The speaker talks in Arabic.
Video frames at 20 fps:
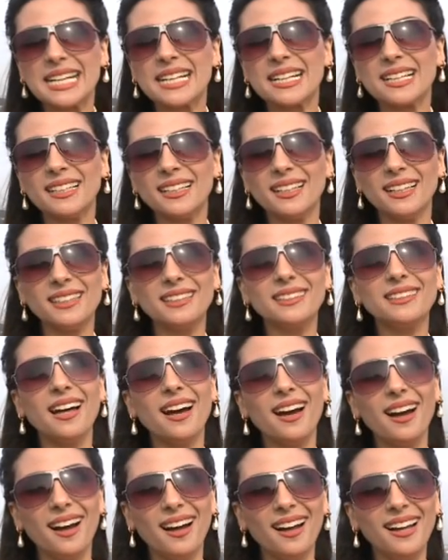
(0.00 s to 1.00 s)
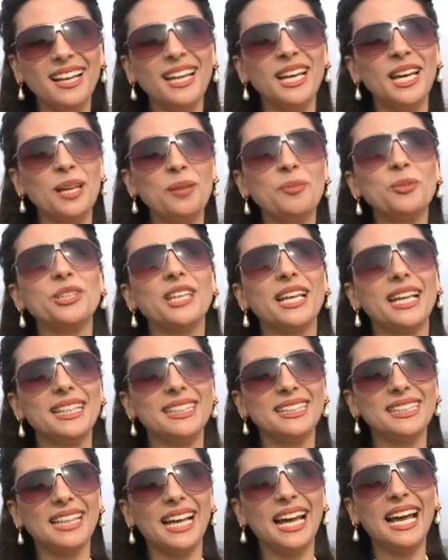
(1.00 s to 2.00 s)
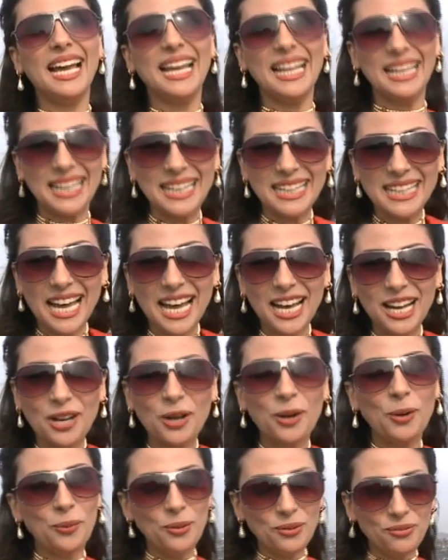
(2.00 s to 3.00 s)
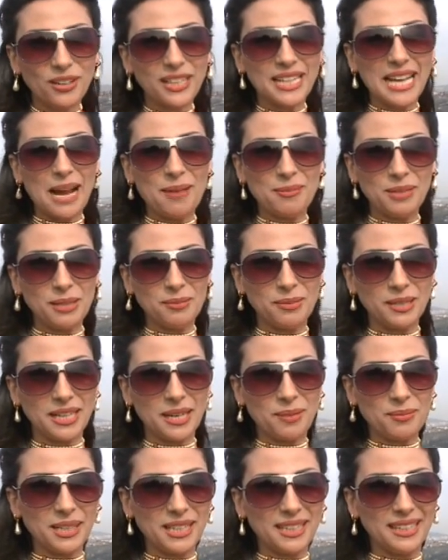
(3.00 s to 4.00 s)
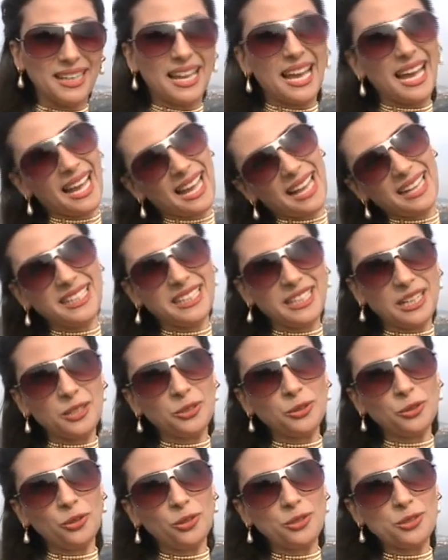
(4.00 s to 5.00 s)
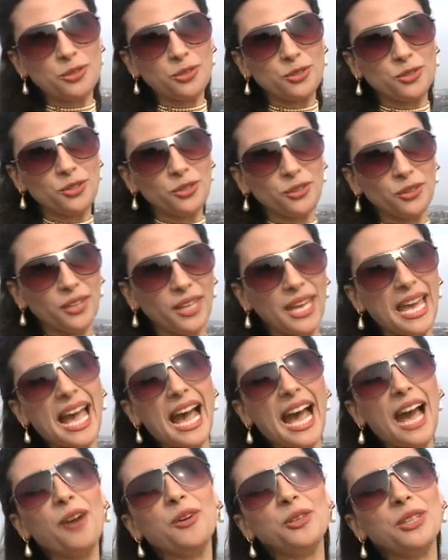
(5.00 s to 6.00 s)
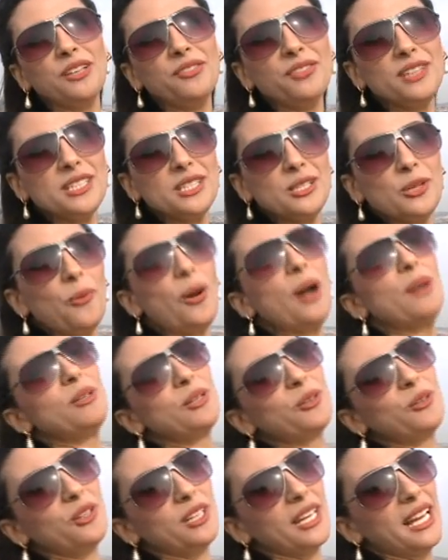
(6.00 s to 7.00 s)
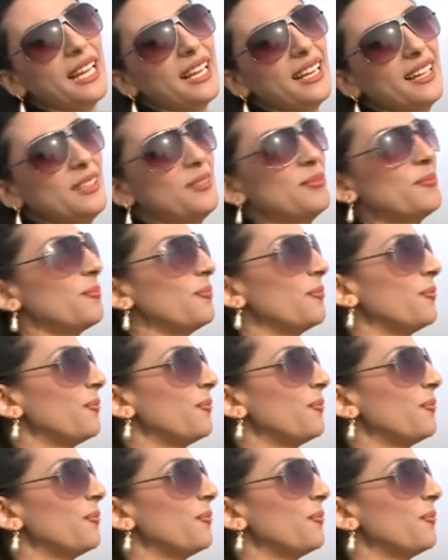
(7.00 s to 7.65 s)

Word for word: سر الطاقه المتجدده ليا والفريق عمل البرنامج خلينا ندخل الاستوديو هاخد نفس واقابلكم هناك